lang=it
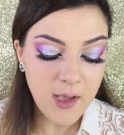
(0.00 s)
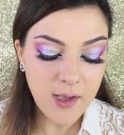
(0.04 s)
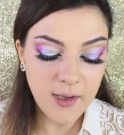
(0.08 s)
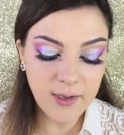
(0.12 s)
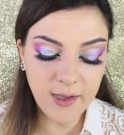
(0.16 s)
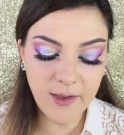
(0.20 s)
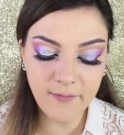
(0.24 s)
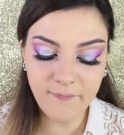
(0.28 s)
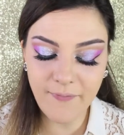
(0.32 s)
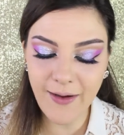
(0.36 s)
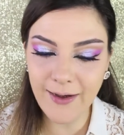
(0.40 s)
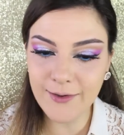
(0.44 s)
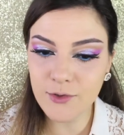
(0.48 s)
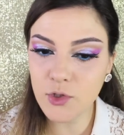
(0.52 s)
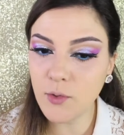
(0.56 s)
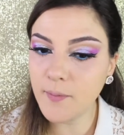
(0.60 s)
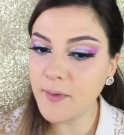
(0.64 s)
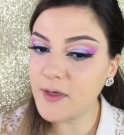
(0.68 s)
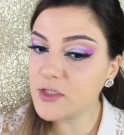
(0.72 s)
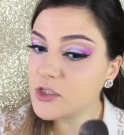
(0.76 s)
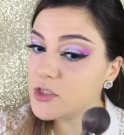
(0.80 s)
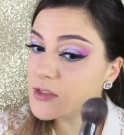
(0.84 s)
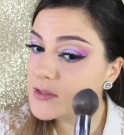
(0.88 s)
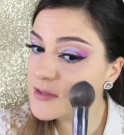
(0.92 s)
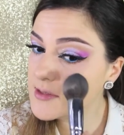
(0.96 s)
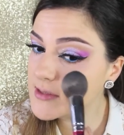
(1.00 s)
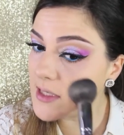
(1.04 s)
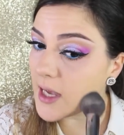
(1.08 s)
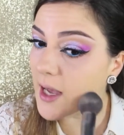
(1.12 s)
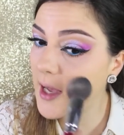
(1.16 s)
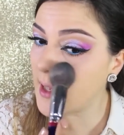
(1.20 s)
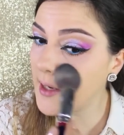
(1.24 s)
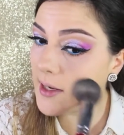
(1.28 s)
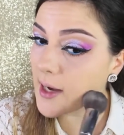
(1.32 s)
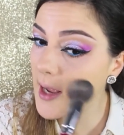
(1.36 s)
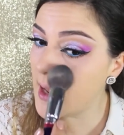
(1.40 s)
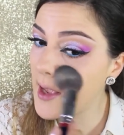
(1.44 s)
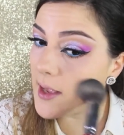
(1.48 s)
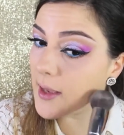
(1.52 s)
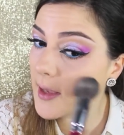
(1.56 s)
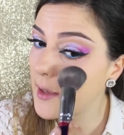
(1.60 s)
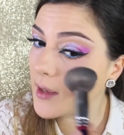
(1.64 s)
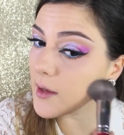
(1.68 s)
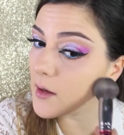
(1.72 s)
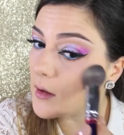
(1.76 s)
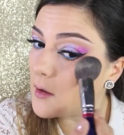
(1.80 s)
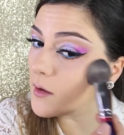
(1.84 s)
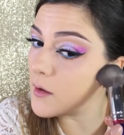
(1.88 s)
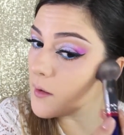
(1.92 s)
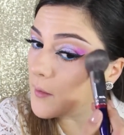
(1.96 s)
che va ad opacizzare
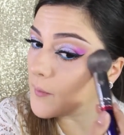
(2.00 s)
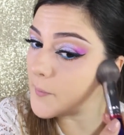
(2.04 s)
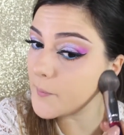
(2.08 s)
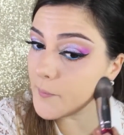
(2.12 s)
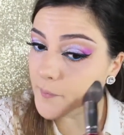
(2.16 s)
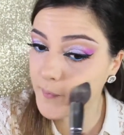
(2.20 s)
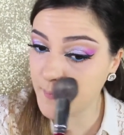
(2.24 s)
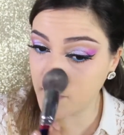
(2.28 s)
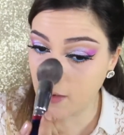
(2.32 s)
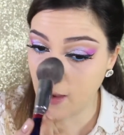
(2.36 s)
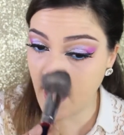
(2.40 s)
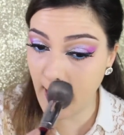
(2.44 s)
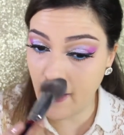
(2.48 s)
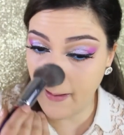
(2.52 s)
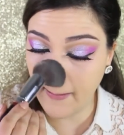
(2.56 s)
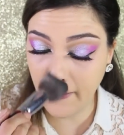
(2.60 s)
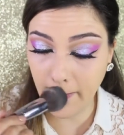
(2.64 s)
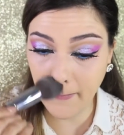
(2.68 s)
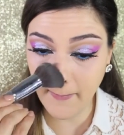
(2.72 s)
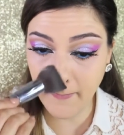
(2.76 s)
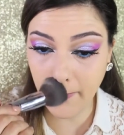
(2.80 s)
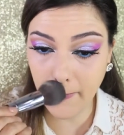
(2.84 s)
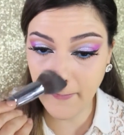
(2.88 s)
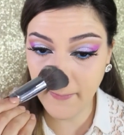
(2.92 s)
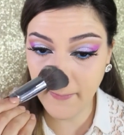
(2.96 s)
e um, a